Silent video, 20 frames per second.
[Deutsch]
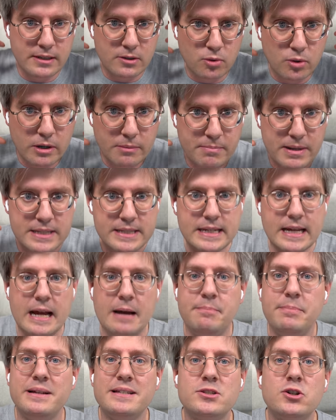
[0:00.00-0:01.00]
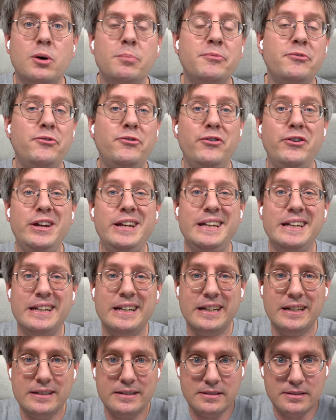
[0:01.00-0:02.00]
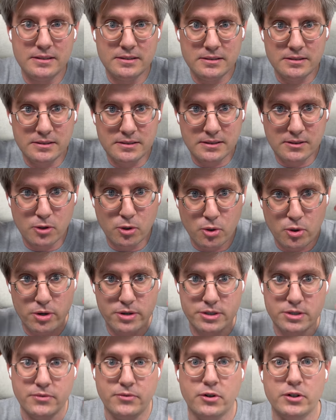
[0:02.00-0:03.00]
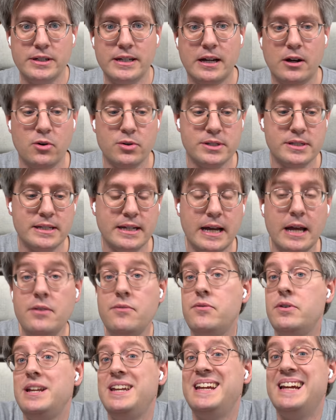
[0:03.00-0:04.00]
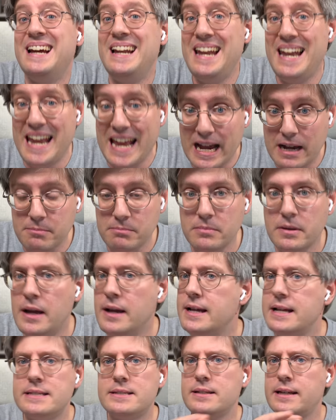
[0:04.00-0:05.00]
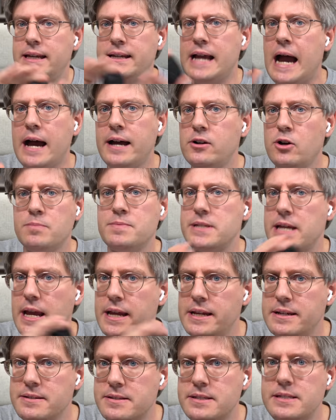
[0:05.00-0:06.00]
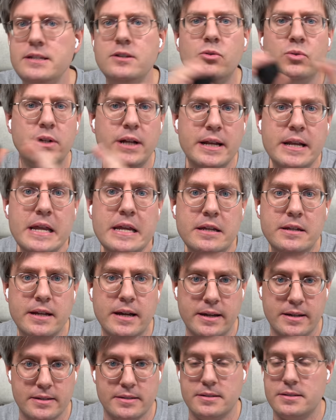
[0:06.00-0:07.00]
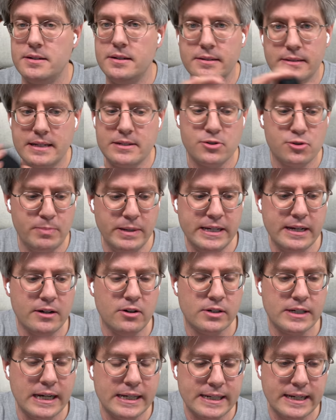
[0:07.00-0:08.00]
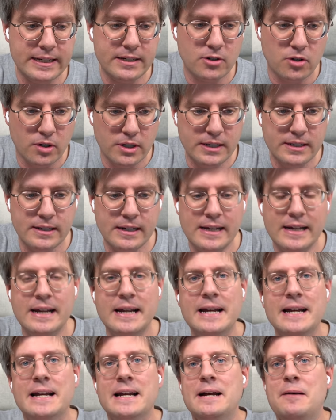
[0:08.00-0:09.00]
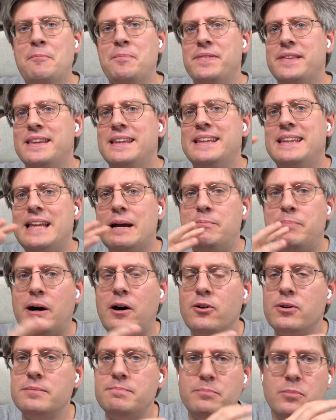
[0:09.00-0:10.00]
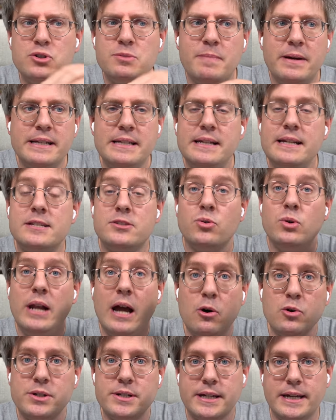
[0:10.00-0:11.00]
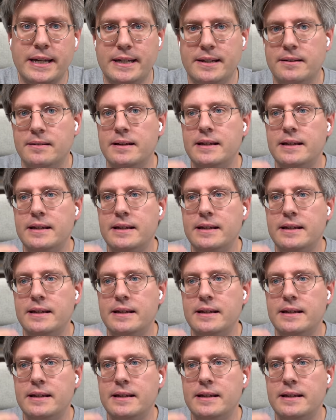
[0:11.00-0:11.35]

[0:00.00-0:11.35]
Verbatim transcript: die Ohren besser ab, es kommt weniger Geräusche von draußen ran, weniger Lärm. Jetzt egal, ob es ANC oder nicht da ist, ne? das spielt da noch gar keine Rolle da brauchen, muss man die nicht so laut drehen.